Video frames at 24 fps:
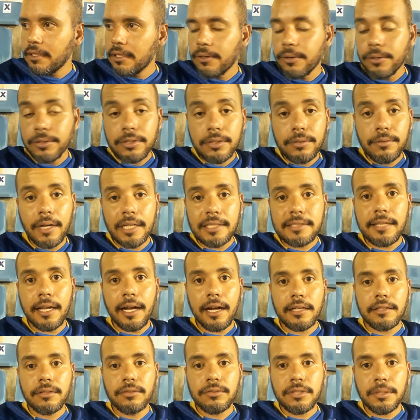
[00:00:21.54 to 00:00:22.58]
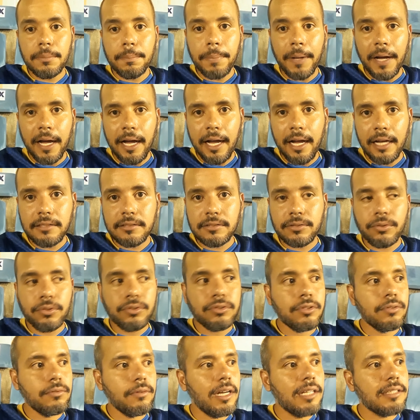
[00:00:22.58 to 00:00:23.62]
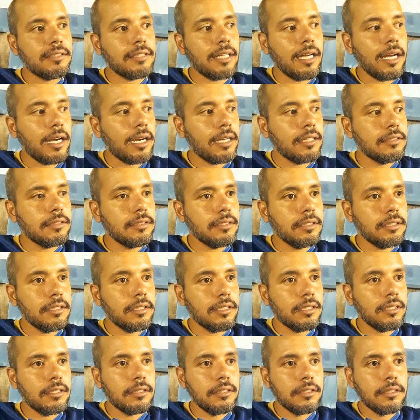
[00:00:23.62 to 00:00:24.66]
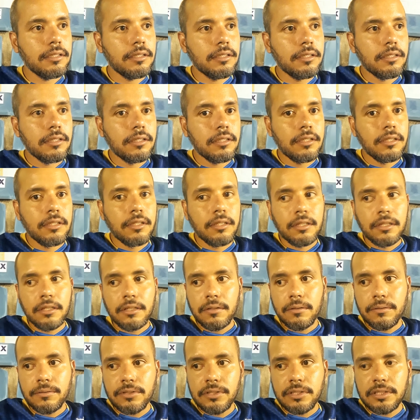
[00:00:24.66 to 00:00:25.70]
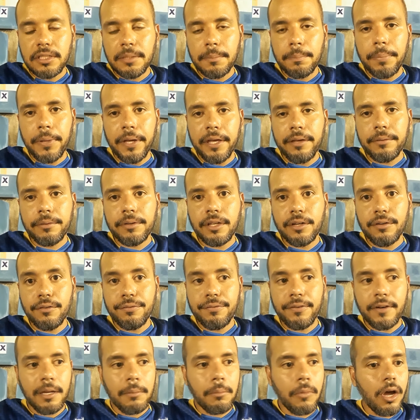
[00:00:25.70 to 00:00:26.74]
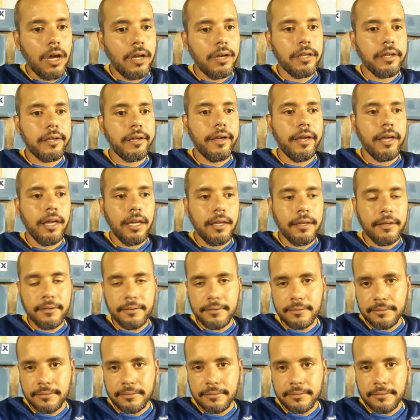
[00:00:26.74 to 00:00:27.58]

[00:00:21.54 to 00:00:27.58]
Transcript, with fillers: Continua a saga dos empates, continua a saga de um desempenho que não faz mal a ninguém